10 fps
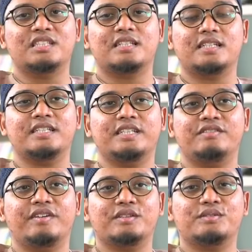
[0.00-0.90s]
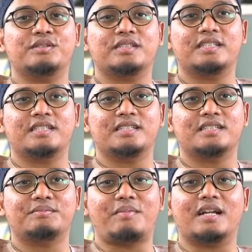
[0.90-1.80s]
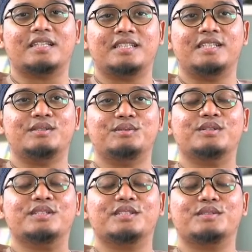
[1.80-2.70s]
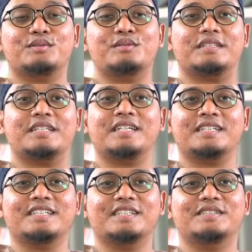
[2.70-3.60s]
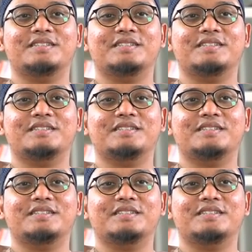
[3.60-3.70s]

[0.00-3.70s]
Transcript: seneng di event tuh, gue seneng ke party itu, gue gue seneng.